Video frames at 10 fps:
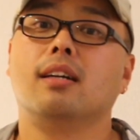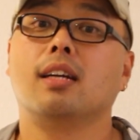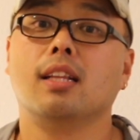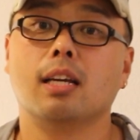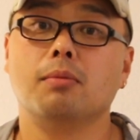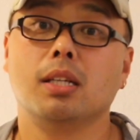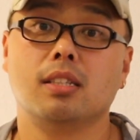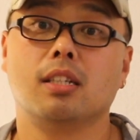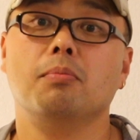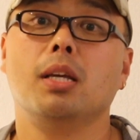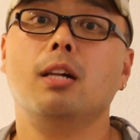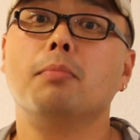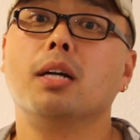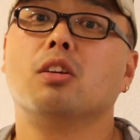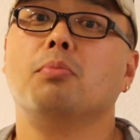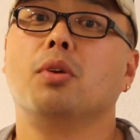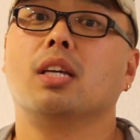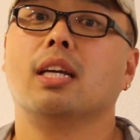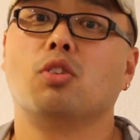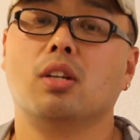그렇기 때문에 지금 1만여
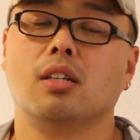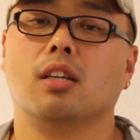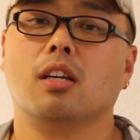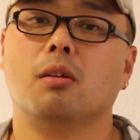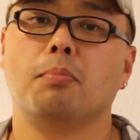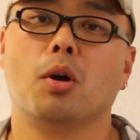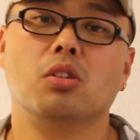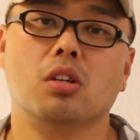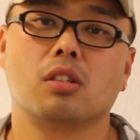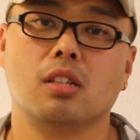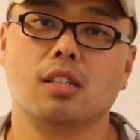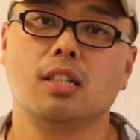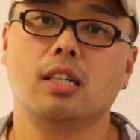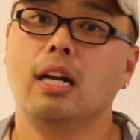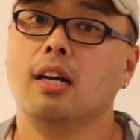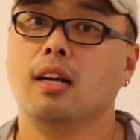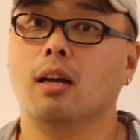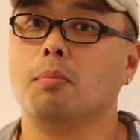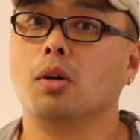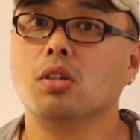명이나 되는 이런 병력들을
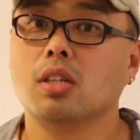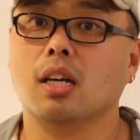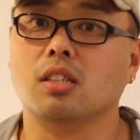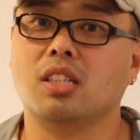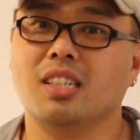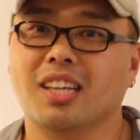예, 병력이 아니지